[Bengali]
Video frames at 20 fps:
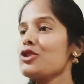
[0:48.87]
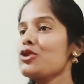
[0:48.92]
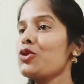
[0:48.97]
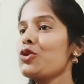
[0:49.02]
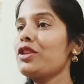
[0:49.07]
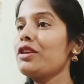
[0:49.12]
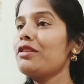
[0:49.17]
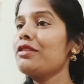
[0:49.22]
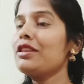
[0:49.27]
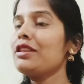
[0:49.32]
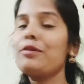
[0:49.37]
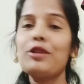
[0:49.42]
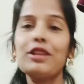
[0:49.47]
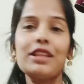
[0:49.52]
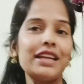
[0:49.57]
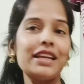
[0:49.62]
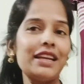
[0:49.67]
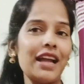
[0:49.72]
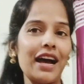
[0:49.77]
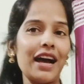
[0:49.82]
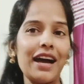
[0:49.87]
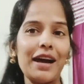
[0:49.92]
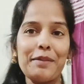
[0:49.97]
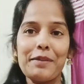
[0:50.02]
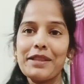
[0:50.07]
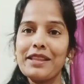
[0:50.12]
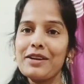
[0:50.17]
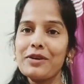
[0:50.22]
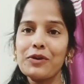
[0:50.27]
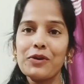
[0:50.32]
সত্যি কথা বলতে না
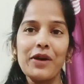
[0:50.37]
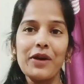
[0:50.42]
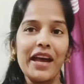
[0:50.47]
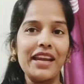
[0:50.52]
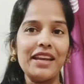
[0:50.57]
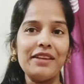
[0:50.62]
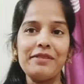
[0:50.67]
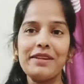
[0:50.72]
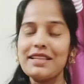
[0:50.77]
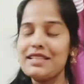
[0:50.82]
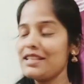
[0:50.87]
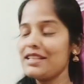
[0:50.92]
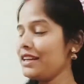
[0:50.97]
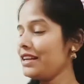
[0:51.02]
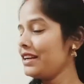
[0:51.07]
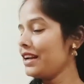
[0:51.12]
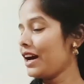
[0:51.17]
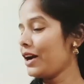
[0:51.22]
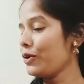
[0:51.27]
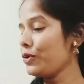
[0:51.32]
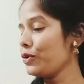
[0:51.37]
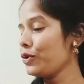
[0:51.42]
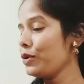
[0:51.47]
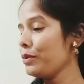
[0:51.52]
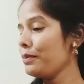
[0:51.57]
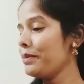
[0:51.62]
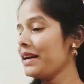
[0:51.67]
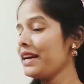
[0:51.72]
আমাদের কোনো অ্যানিভার্সারি না কোনো